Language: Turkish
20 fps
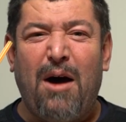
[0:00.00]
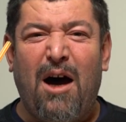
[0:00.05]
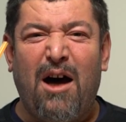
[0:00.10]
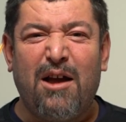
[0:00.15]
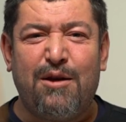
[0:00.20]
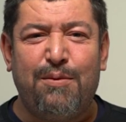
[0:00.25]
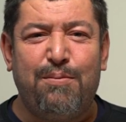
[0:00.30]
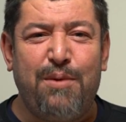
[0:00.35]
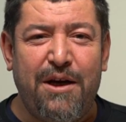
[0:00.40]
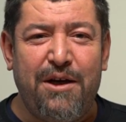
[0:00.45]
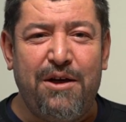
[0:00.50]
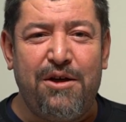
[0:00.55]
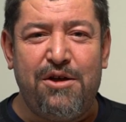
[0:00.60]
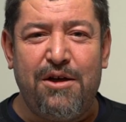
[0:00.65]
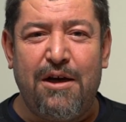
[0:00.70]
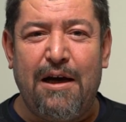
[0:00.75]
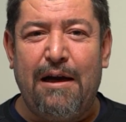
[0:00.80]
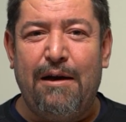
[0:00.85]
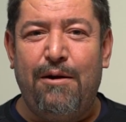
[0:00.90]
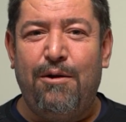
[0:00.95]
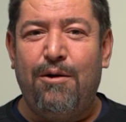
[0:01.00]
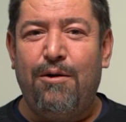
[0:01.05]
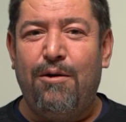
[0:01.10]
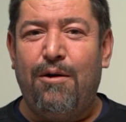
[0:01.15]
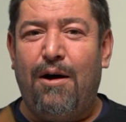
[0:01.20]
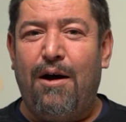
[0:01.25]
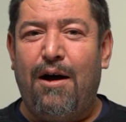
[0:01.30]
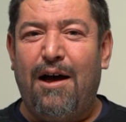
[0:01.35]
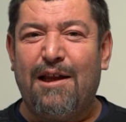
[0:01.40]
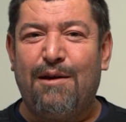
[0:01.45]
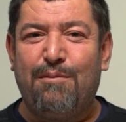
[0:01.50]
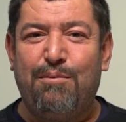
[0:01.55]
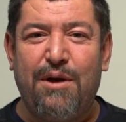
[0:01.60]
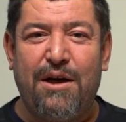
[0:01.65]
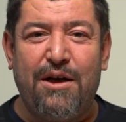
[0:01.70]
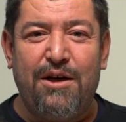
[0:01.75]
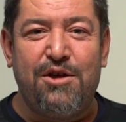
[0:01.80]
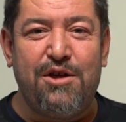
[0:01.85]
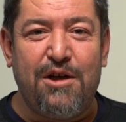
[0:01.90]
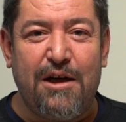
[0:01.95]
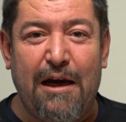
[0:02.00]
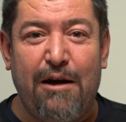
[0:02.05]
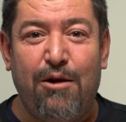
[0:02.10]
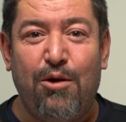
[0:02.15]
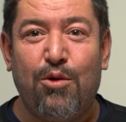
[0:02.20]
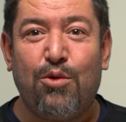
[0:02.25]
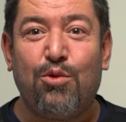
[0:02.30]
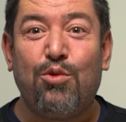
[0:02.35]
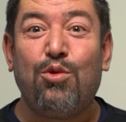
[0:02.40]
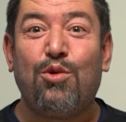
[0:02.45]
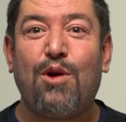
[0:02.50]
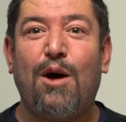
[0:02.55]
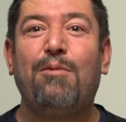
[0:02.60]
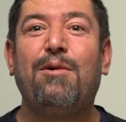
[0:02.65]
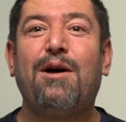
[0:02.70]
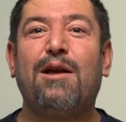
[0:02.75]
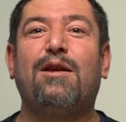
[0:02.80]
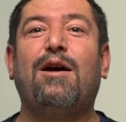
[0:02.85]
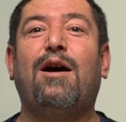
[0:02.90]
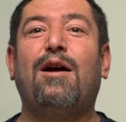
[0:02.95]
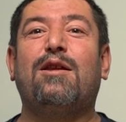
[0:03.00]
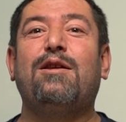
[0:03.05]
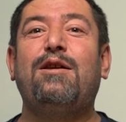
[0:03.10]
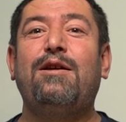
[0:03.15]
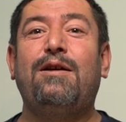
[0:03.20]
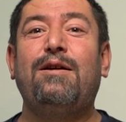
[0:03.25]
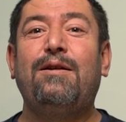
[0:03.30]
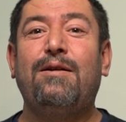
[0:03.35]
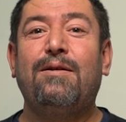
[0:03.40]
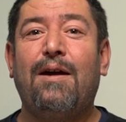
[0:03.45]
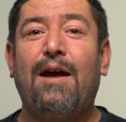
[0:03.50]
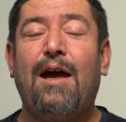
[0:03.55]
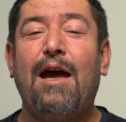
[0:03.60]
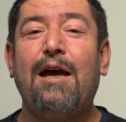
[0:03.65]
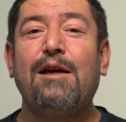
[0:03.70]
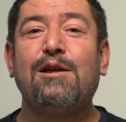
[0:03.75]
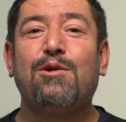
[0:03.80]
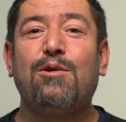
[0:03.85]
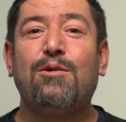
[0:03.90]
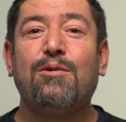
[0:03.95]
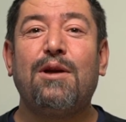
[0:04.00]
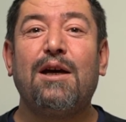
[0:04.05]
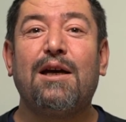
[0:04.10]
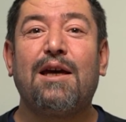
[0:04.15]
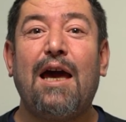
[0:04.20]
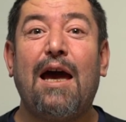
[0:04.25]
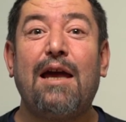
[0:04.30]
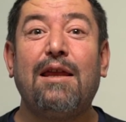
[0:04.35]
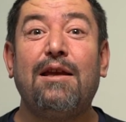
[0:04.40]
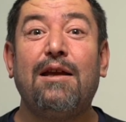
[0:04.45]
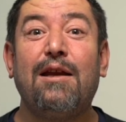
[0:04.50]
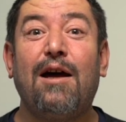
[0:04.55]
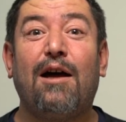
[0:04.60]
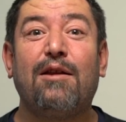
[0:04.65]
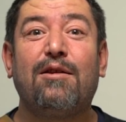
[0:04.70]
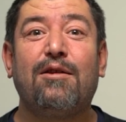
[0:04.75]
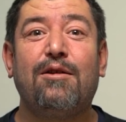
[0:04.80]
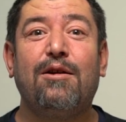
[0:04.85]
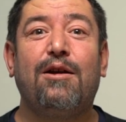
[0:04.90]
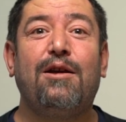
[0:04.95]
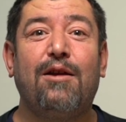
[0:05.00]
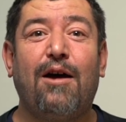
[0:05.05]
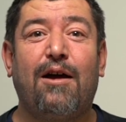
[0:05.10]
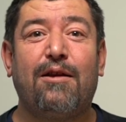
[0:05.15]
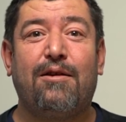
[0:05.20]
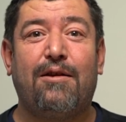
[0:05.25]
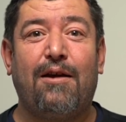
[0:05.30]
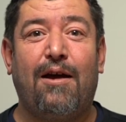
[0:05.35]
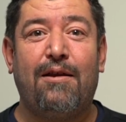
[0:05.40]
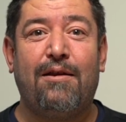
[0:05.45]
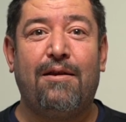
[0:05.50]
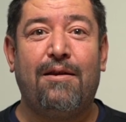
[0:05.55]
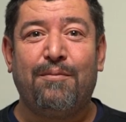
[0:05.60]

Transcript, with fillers: At birinci geliyor, at birinci geliyor, tutamadı atı. En sonunda kendini attıydı attan.